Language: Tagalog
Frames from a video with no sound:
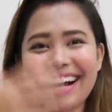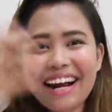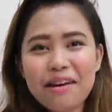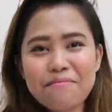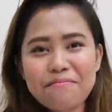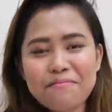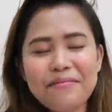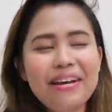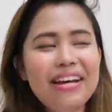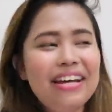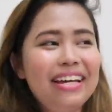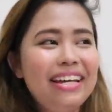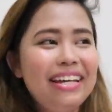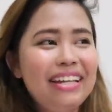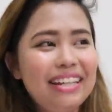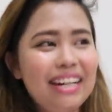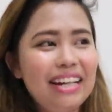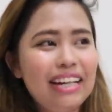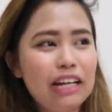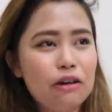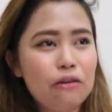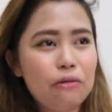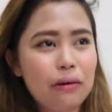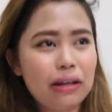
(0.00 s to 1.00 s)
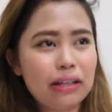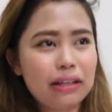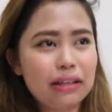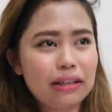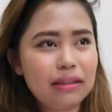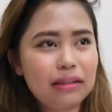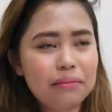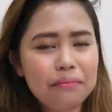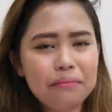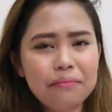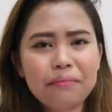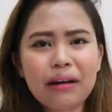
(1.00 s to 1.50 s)
hirap, hinalikwat.
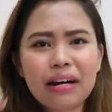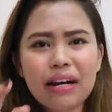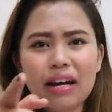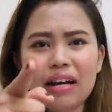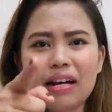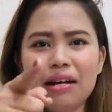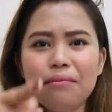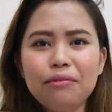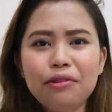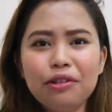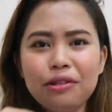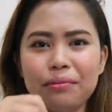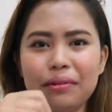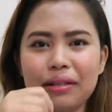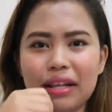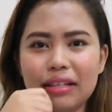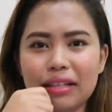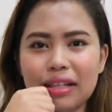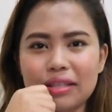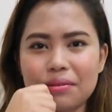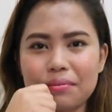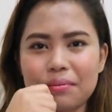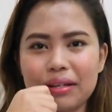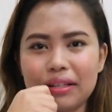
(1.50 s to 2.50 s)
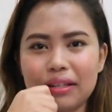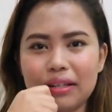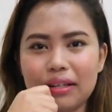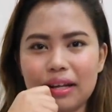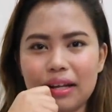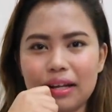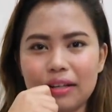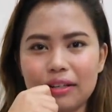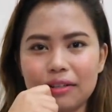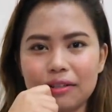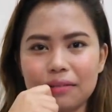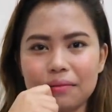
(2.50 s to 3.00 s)
Parang alam niyo naman ata sa
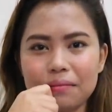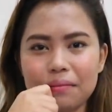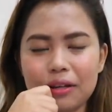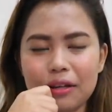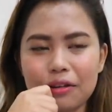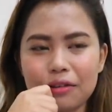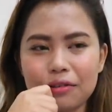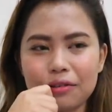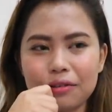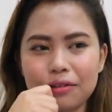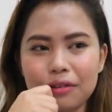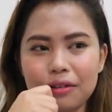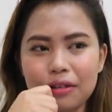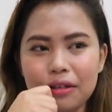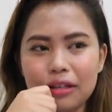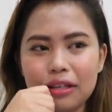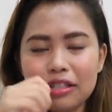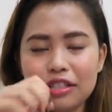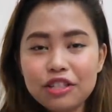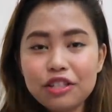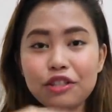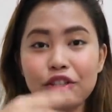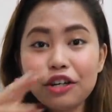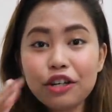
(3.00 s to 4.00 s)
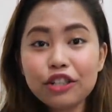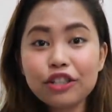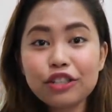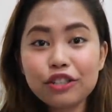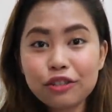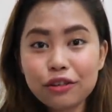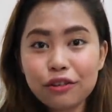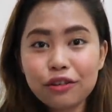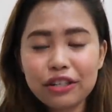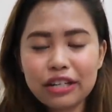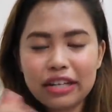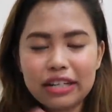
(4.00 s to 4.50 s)
Manila yan. Pero,
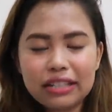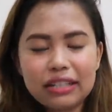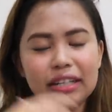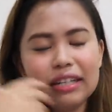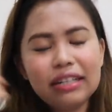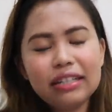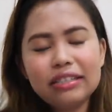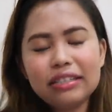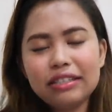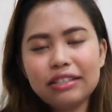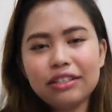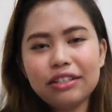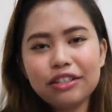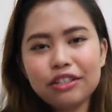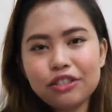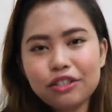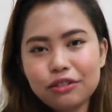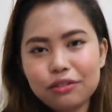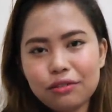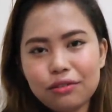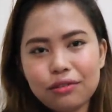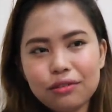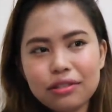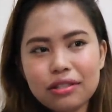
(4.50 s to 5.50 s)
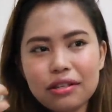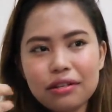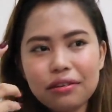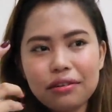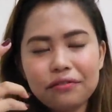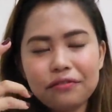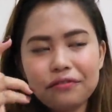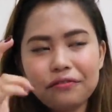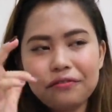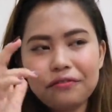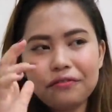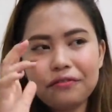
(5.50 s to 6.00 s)
sinerch ko yan. Sinerch ko
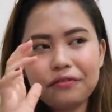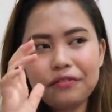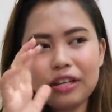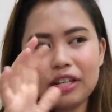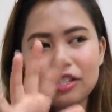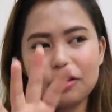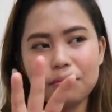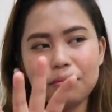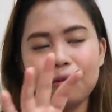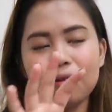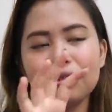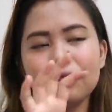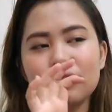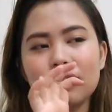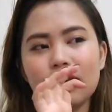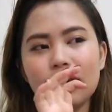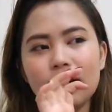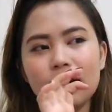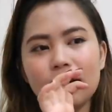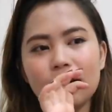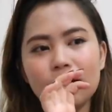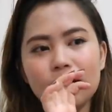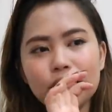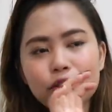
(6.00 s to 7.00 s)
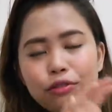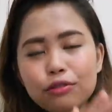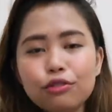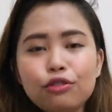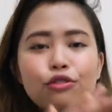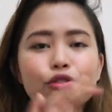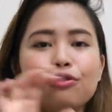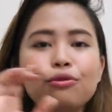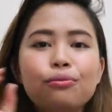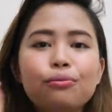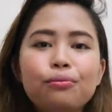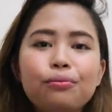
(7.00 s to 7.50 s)
sa Facebook, sa
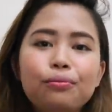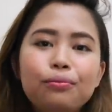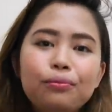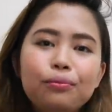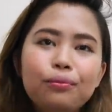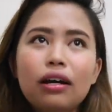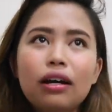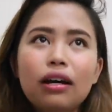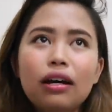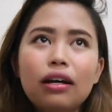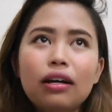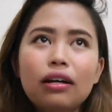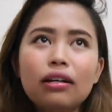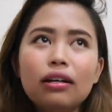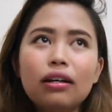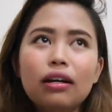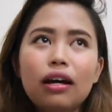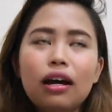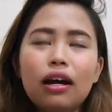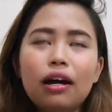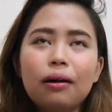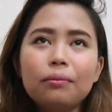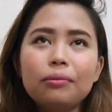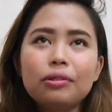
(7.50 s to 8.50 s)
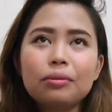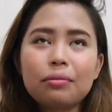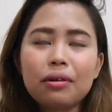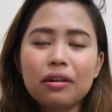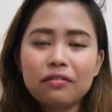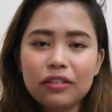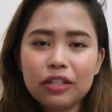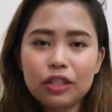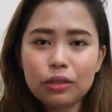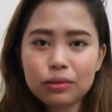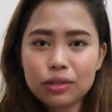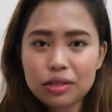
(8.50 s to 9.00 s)
YouTube, um, sa
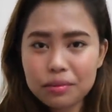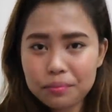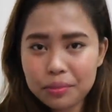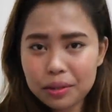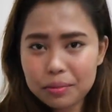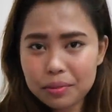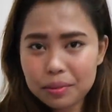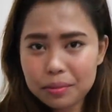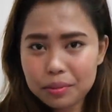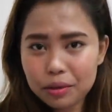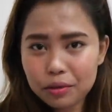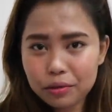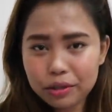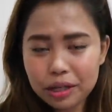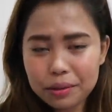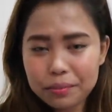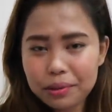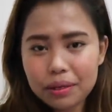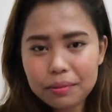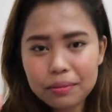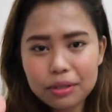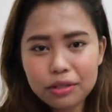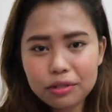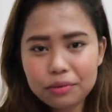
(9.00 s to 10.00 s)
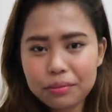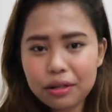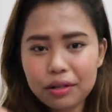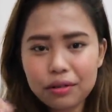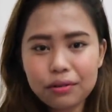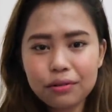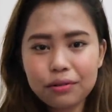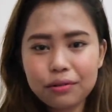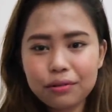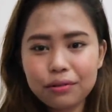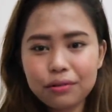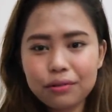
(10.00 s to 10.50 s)
mga videos ng PBB ko na ipalabas yun,
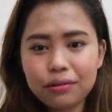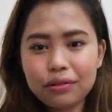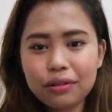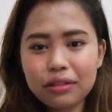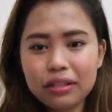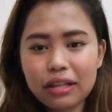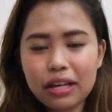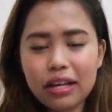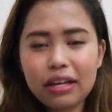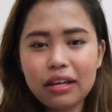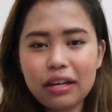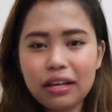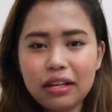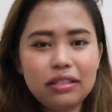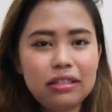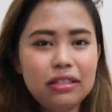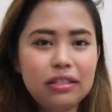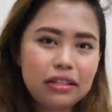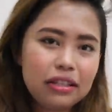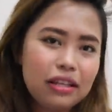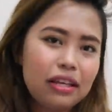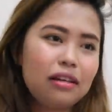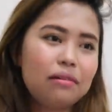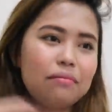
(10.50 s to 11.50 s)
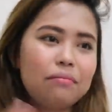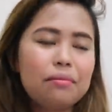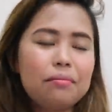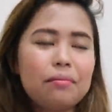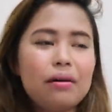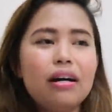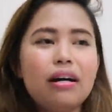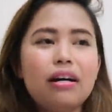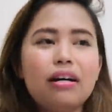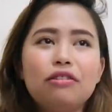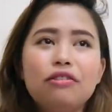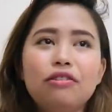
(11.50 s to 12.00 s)
pero thank God hindi. May
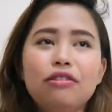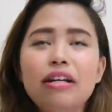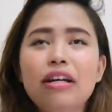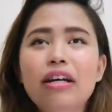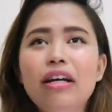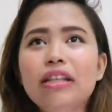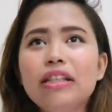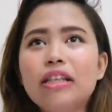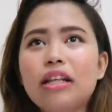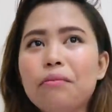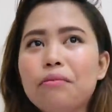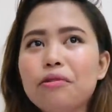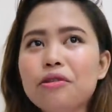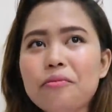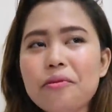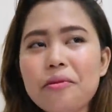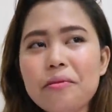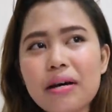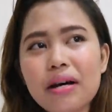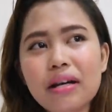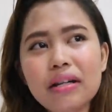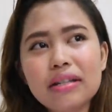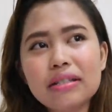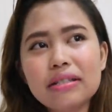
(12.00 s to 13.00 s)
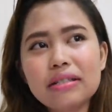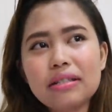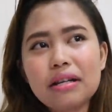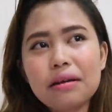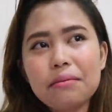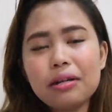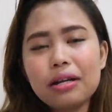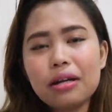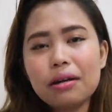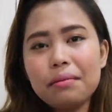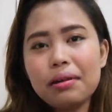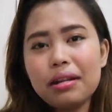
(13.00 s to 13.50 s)
mga ganun. Tapos may mga
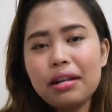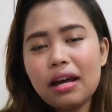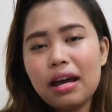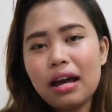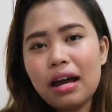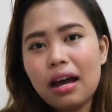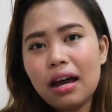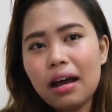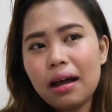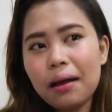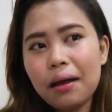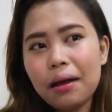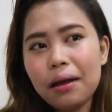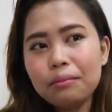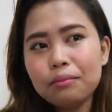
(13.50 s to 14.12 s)
nasasabi kami na